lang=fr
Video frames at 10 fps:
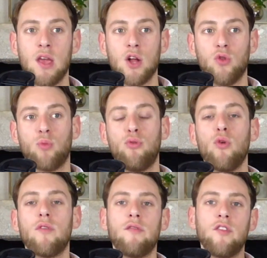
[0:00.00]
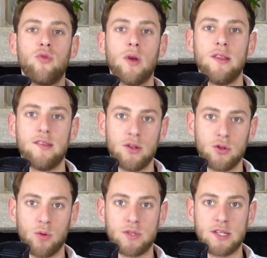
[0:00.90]
Donc plus on va visualiser
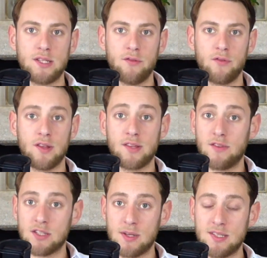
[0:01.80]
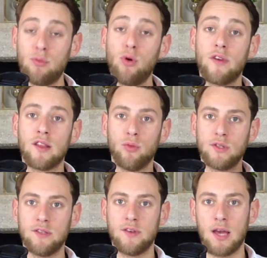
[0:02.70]
notre objectif, qu'est-ce qui va se passer Plus on va être
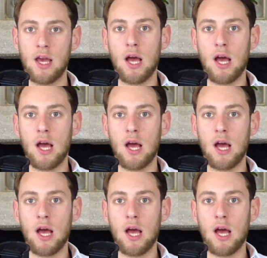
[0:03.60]
motivé.